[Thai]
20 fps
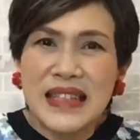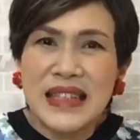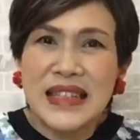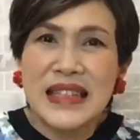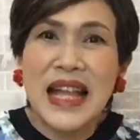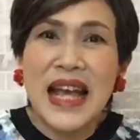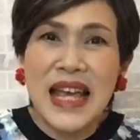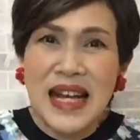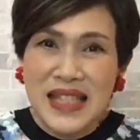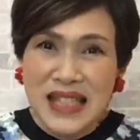
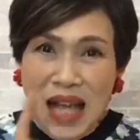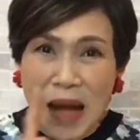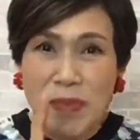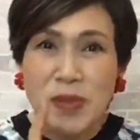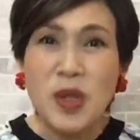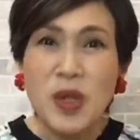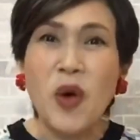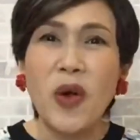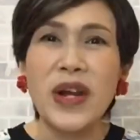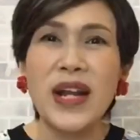แต่อย่าสับ
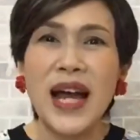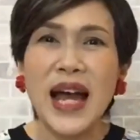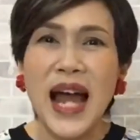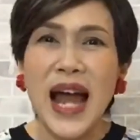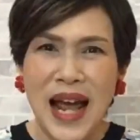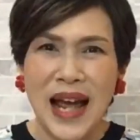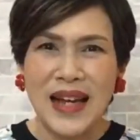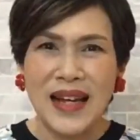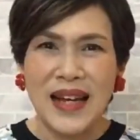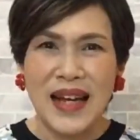สนนะ
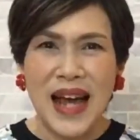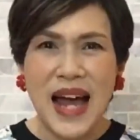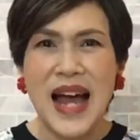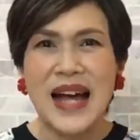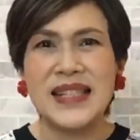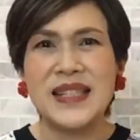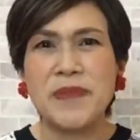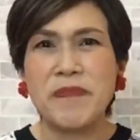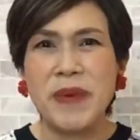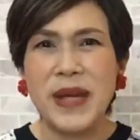คะ อา
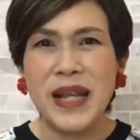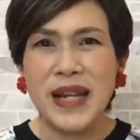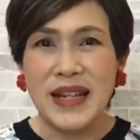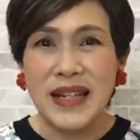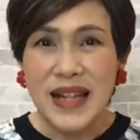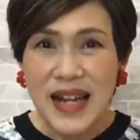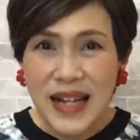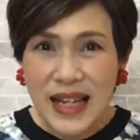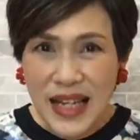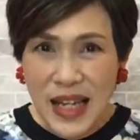จจะเป็น
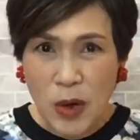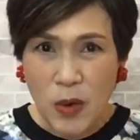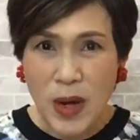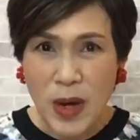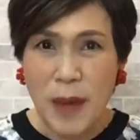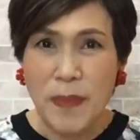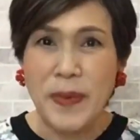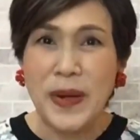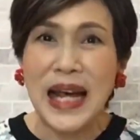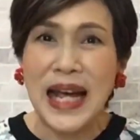เรื่องเกี่ยวกั
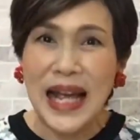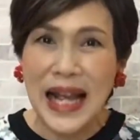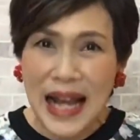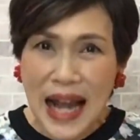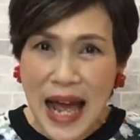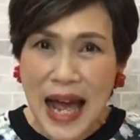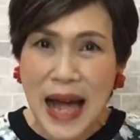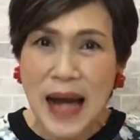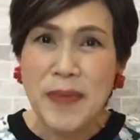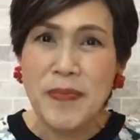บก
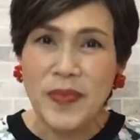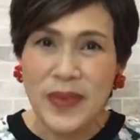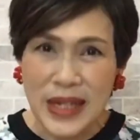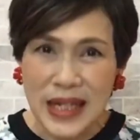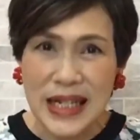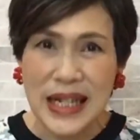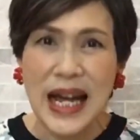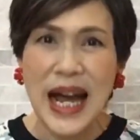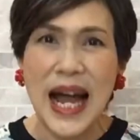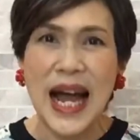ล้าม
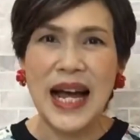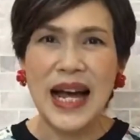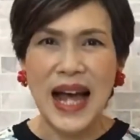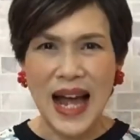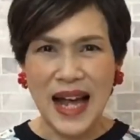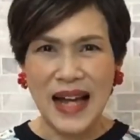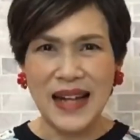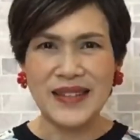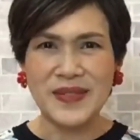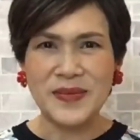เนื้อ
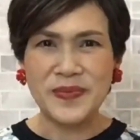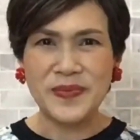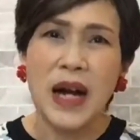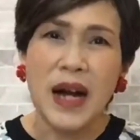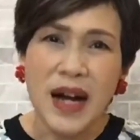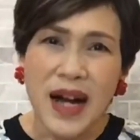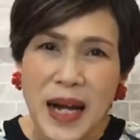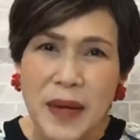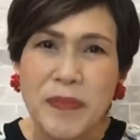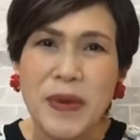ค่ะ
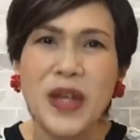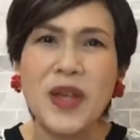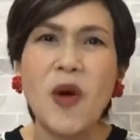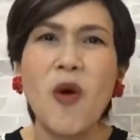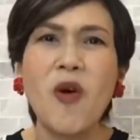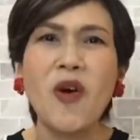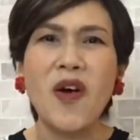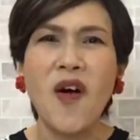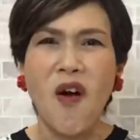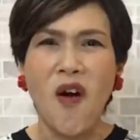เดินไปย
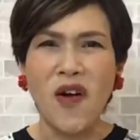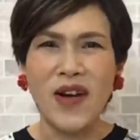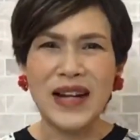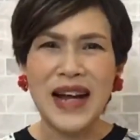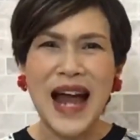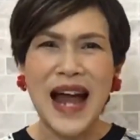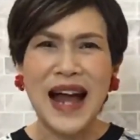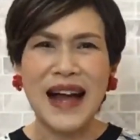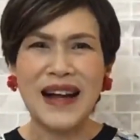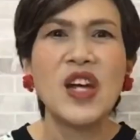กของ
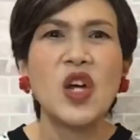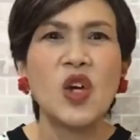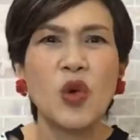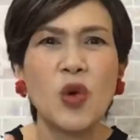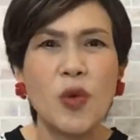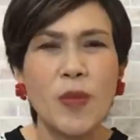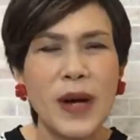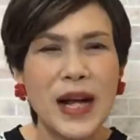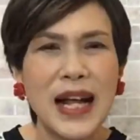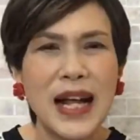หนักก
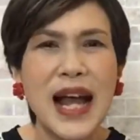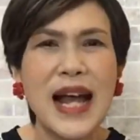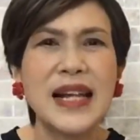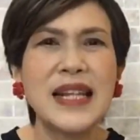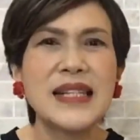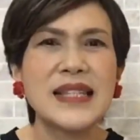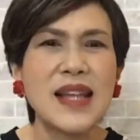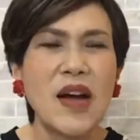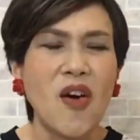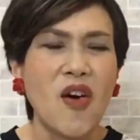ลุ่มอาการ
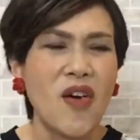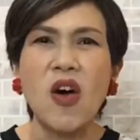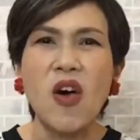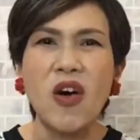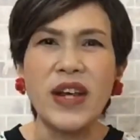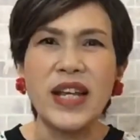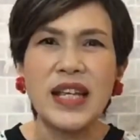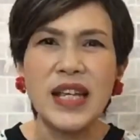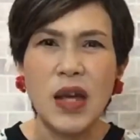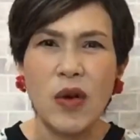ที่2
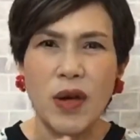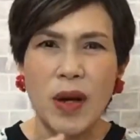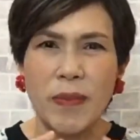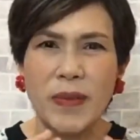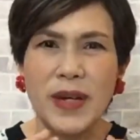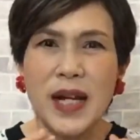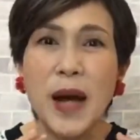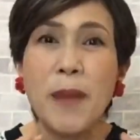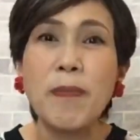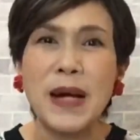นี่เกี่ยวกับ
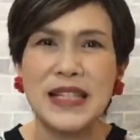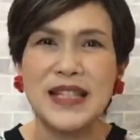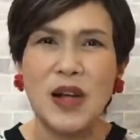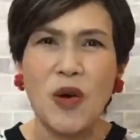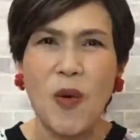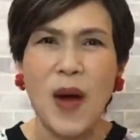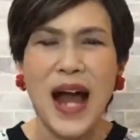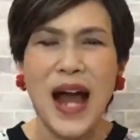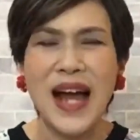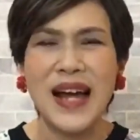เรื่องปัสสา
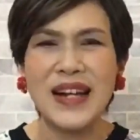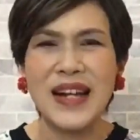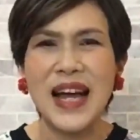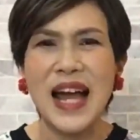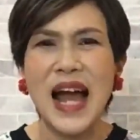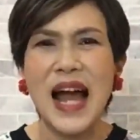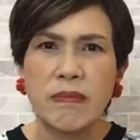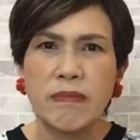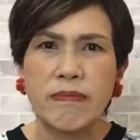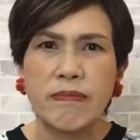วะนะ
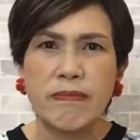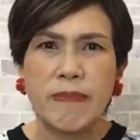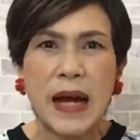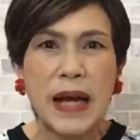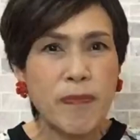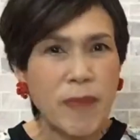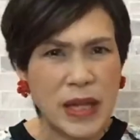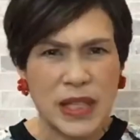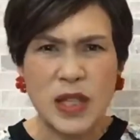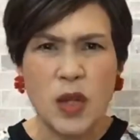คะ ไป
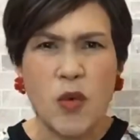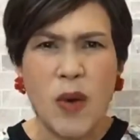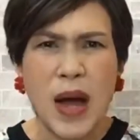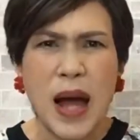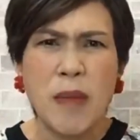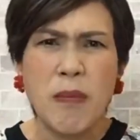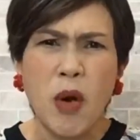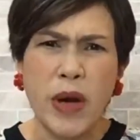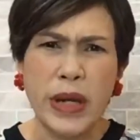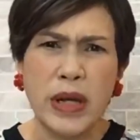ปัสสาวะ
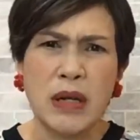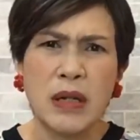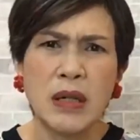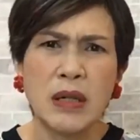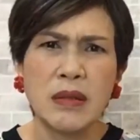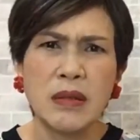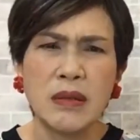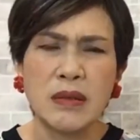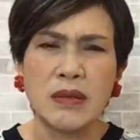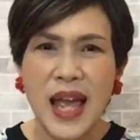บ่อยขึ้
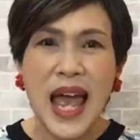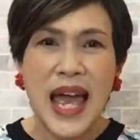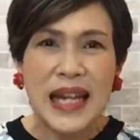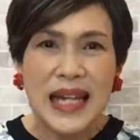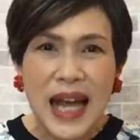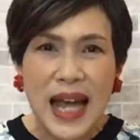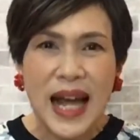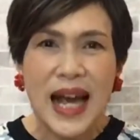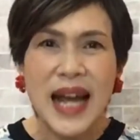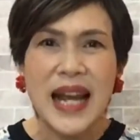น
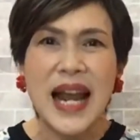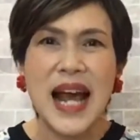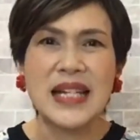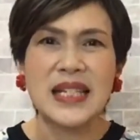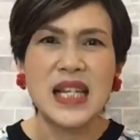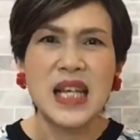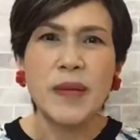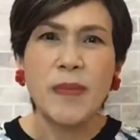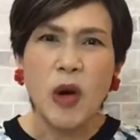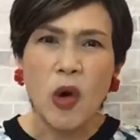ในขณะ
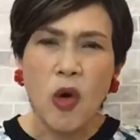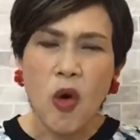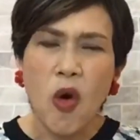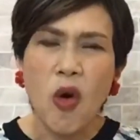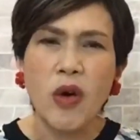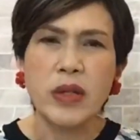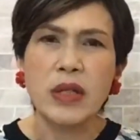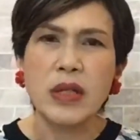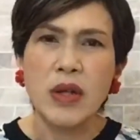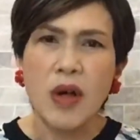ที่บางค
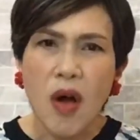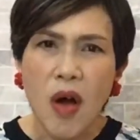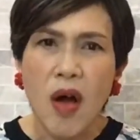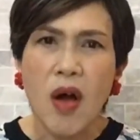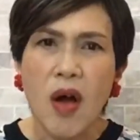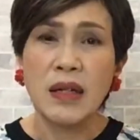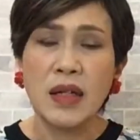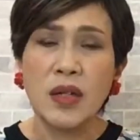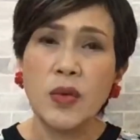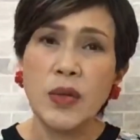นก็
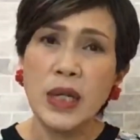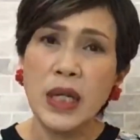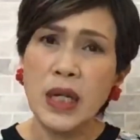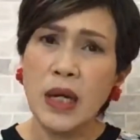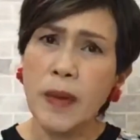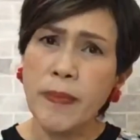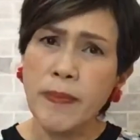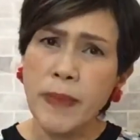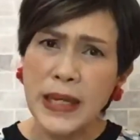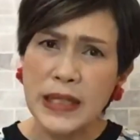ยูดี
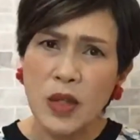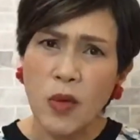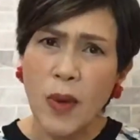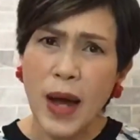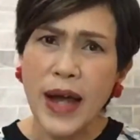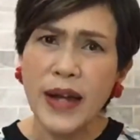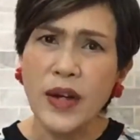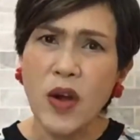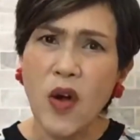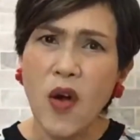ก็ปัสสาวะ
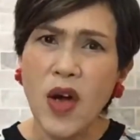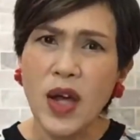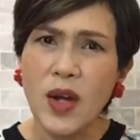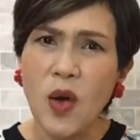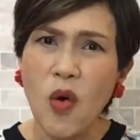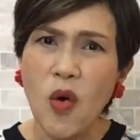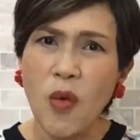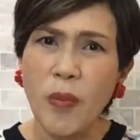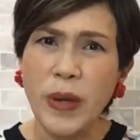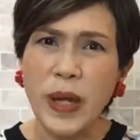น้อยล
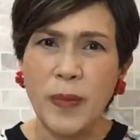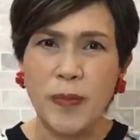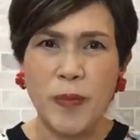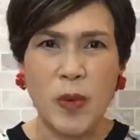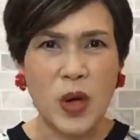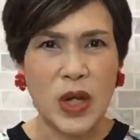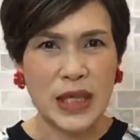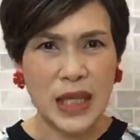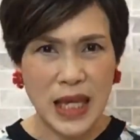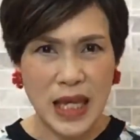งผิดป
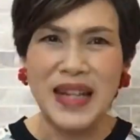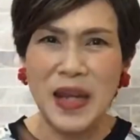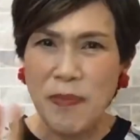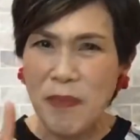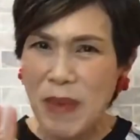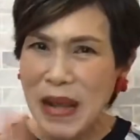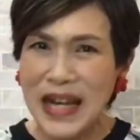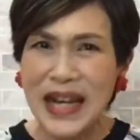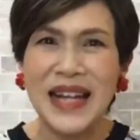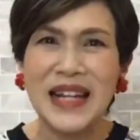กติ
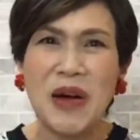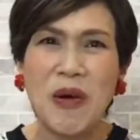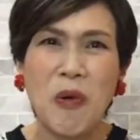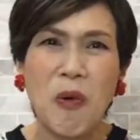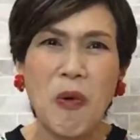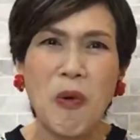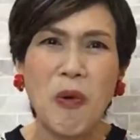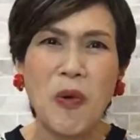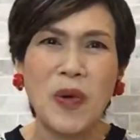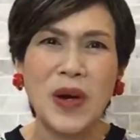เป็นได้ทั้ง
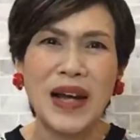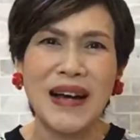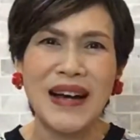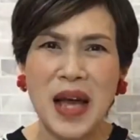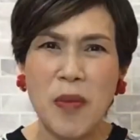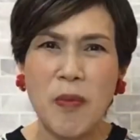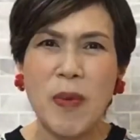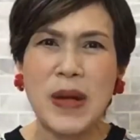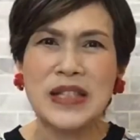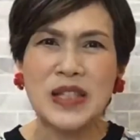คู่เลย
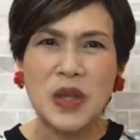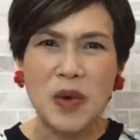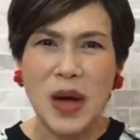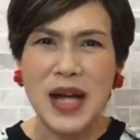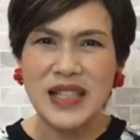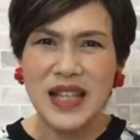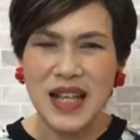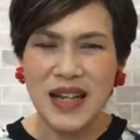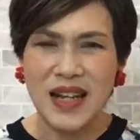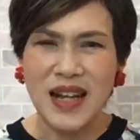ปัสสาวะ
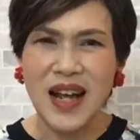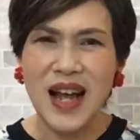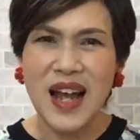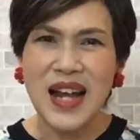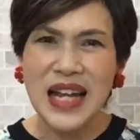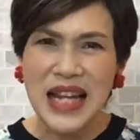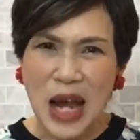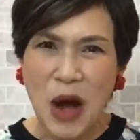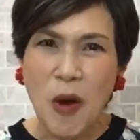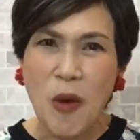เสร็จนะคะ
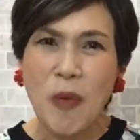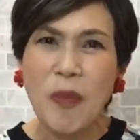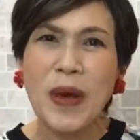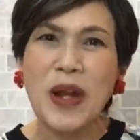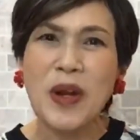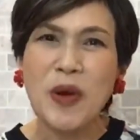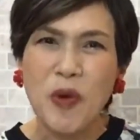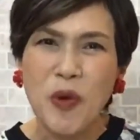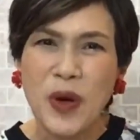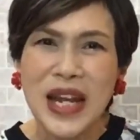เหลียวไป
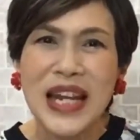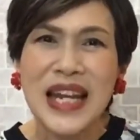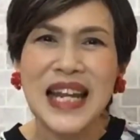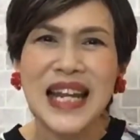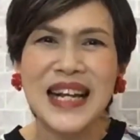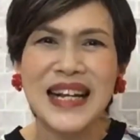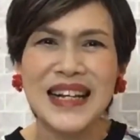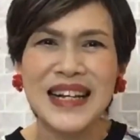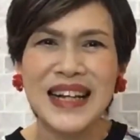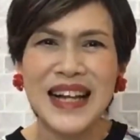ดูนิด
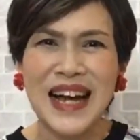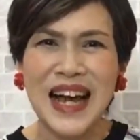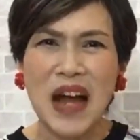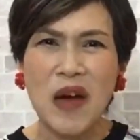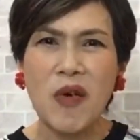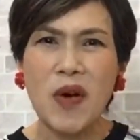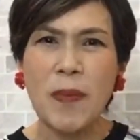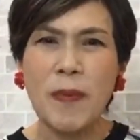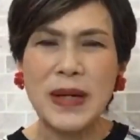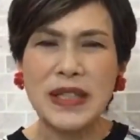นึงนะคะ
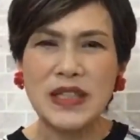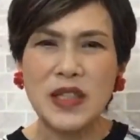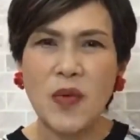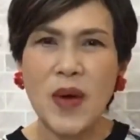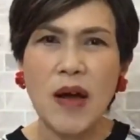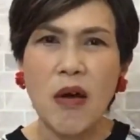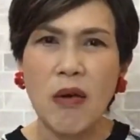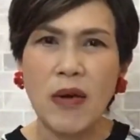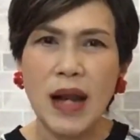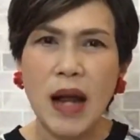ว่าปัสสาวะ
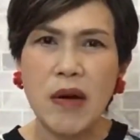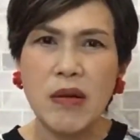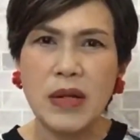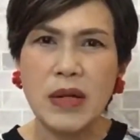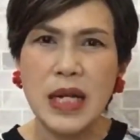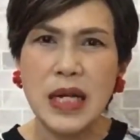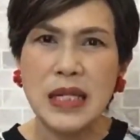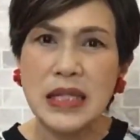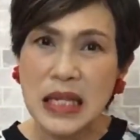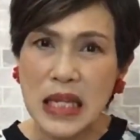ของเรา
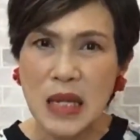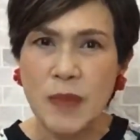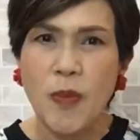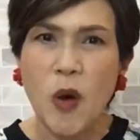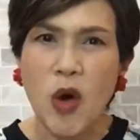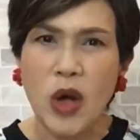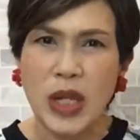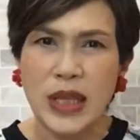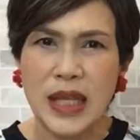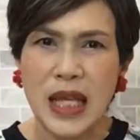เนี่ยสีป
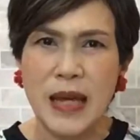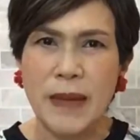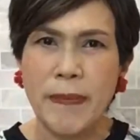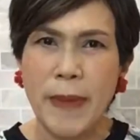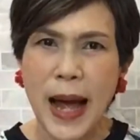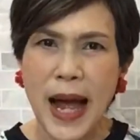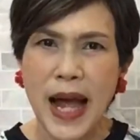กติไหม